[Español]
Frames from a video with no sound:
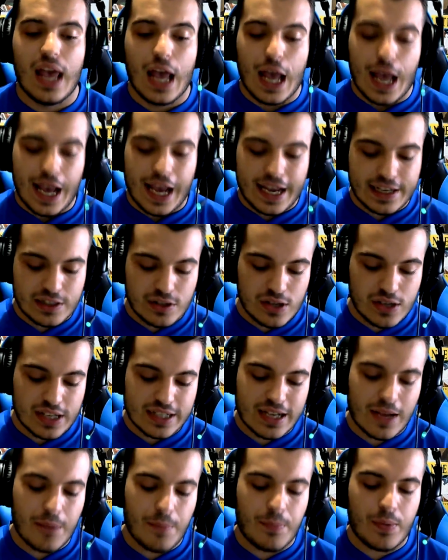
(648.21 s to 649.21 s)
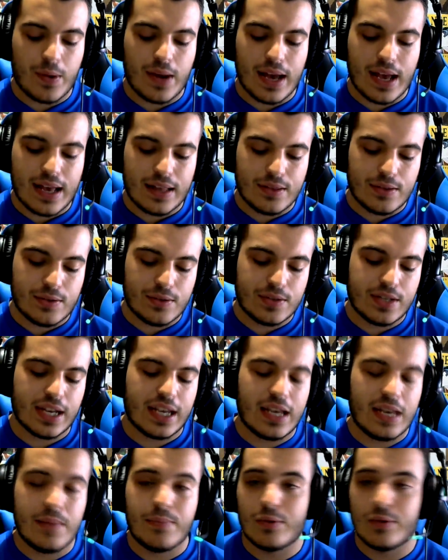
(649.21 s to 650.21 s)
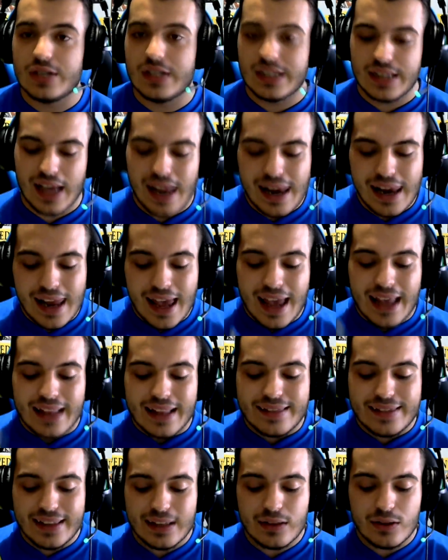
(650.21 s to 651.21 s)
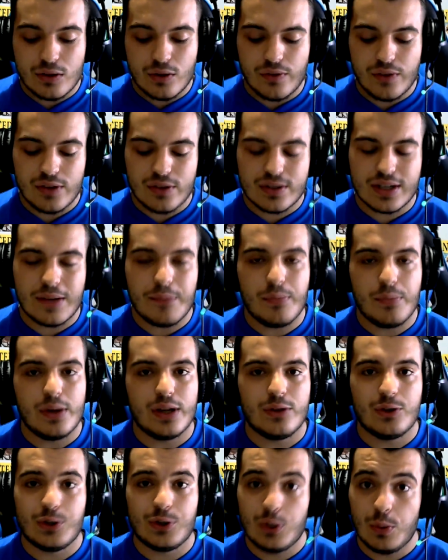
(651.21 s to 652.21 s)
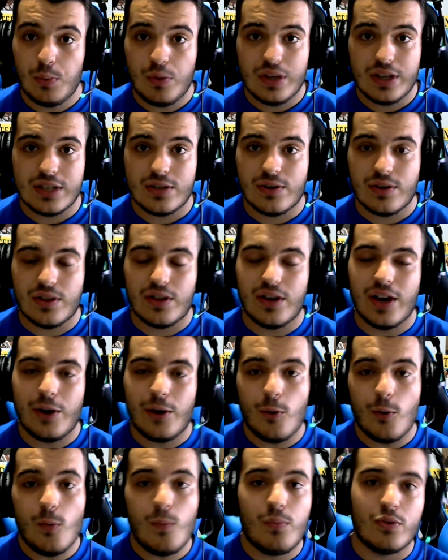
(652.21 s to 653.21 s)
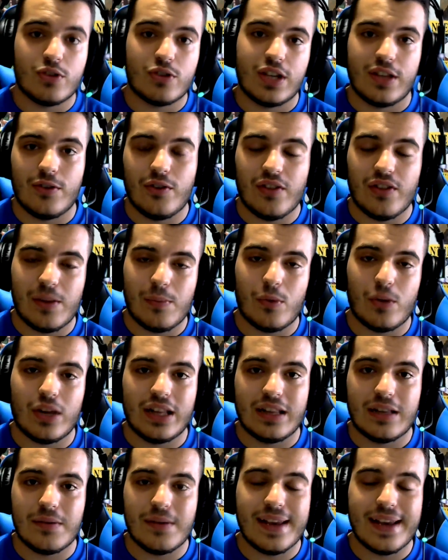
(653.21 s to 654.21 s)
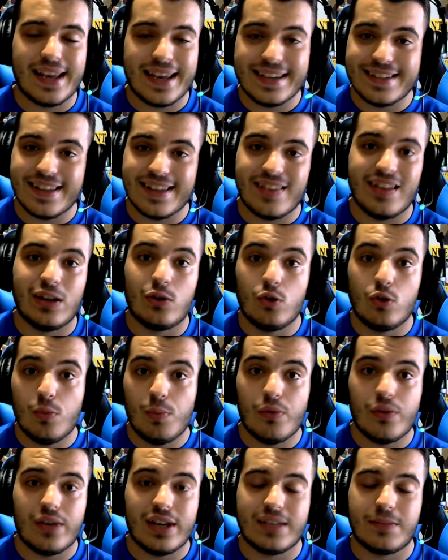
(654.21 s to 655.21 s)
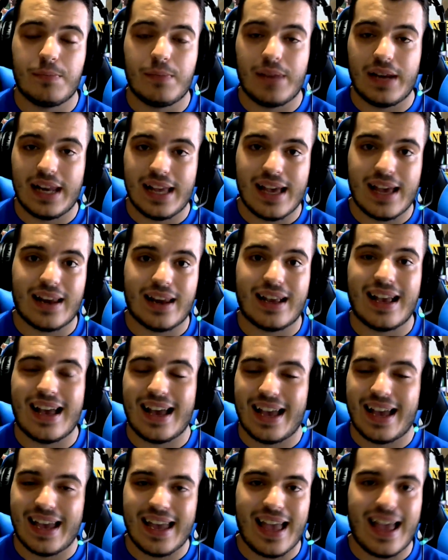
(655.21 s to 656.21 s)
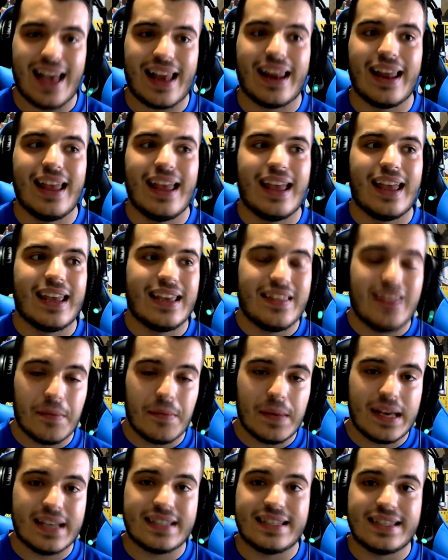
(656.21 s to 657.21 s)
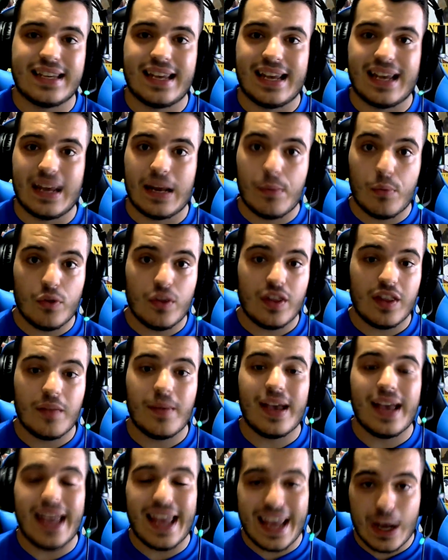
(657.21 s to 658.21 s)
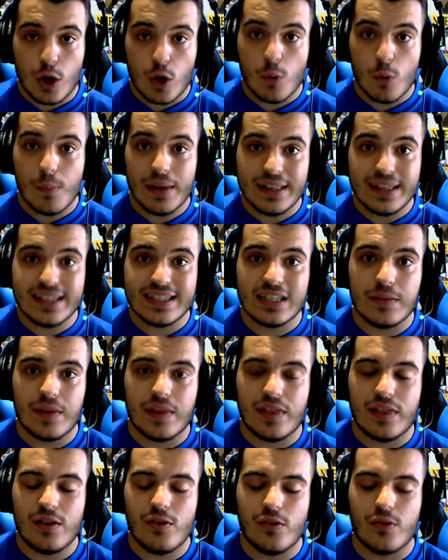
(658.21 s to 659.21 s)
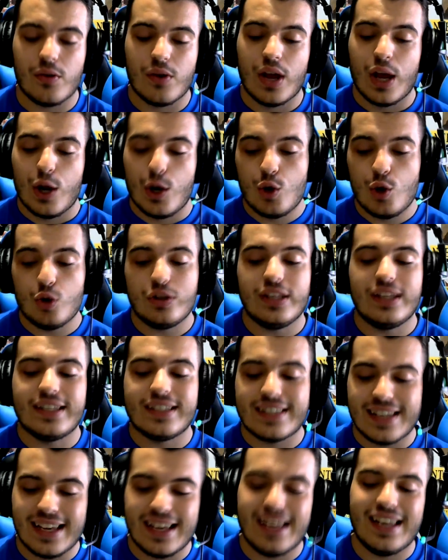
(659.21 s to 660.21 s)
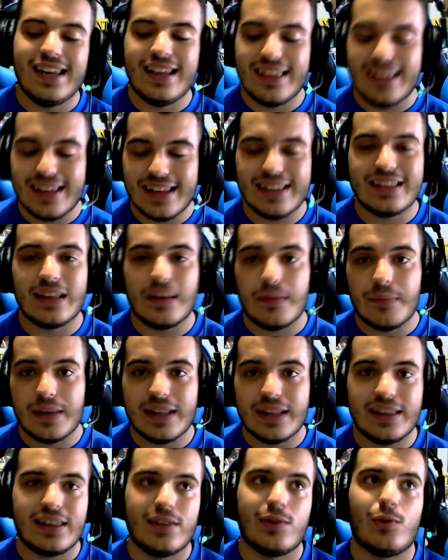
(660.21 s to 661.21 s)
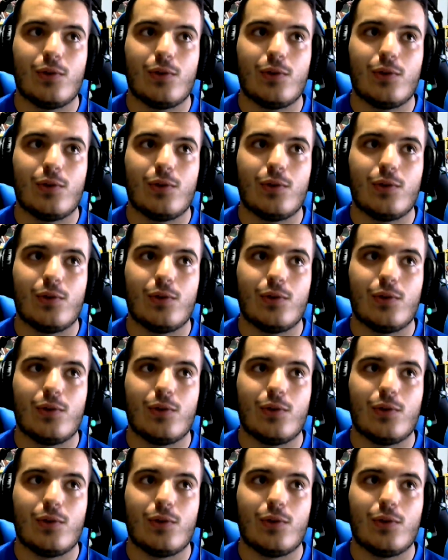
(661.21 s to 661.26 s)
Gestionas campeonatos, equipos y tal. Dentro de los campeonatos tú puedes solucionar un poseedor del Money in the Bank. Es decir, tú podrás pelear, canjear y demás eh, el Money in the Bank en combate exhibición. No tienes que ir directamente o